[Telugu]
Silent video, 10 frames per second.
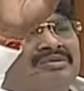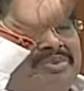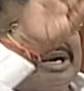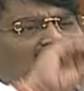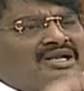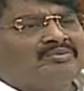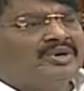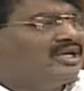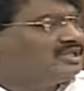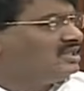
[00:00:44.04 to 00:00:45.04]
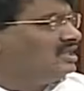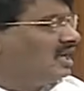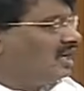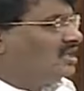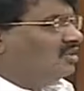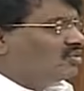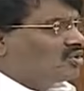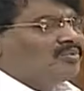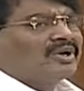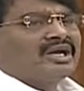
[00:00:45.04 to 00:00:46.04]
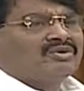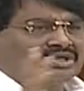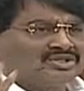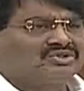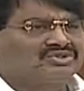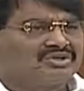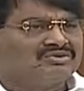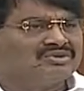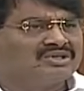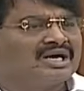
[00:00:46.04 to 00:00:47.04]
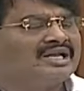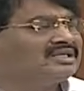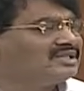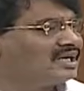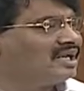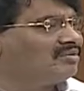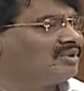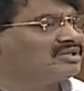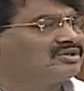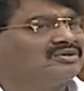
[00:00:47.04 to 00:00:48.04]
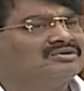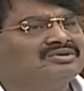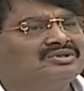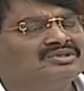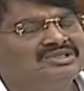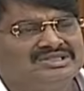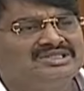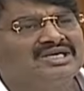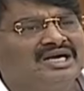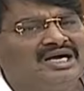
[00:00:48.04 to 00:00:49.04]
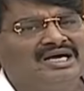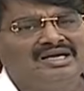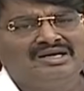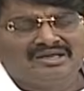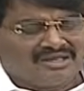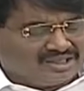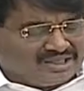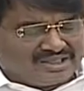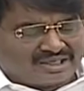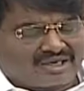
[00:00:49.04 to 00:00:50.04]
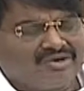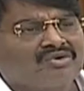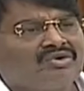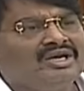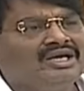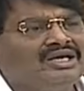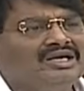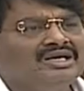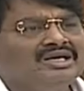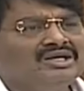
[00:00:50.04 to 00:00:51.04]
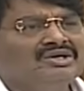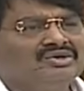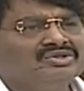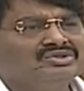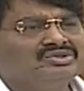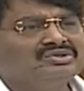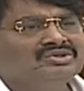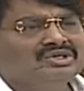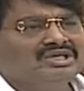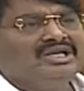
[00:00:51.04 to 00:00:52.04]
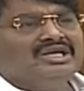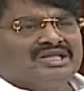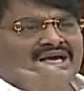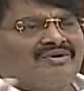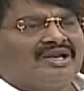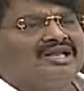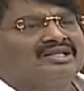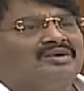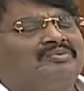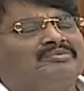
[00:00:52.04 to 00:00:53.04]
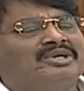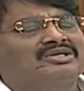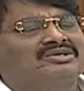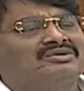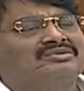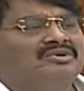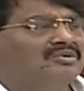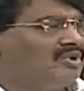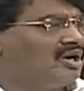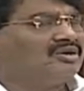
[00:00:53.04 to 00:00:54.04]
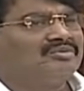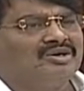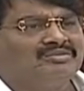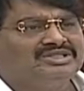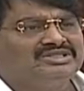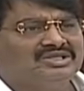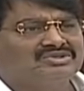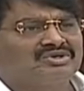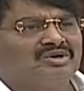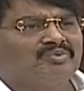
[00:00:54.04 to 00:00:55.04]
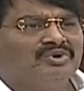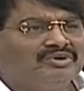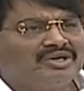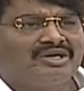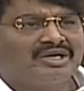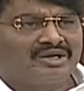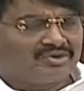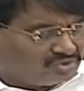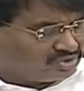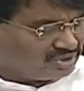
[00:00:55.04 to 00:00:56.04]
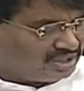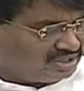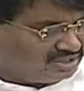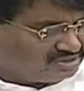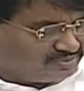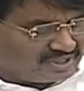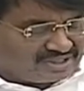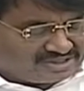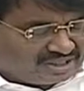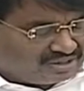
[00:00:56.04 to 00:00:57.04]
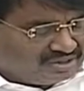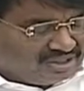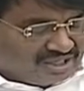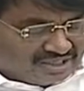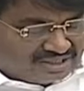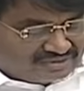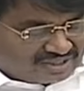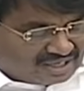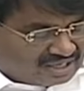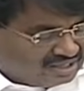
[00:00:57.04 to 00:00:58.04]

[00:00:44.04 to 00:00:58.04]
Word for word: పండగలకు పోయేసి ఆ దేవుడు కొబ్బరికాయ కొట్టేసి వస్తాం కానీ జగనన్న మాత్రం నిజంగా ఇది కనుక్కొని ఈరోజు ఇన్ని దేవాలయాలు దీపం పెట్టడం మహానుభావుడు మంచి చేసుకున్న పుణ్యం అని నేను అనుకుంటున్నా స్పీకర్ సార్ అదేవిధంగా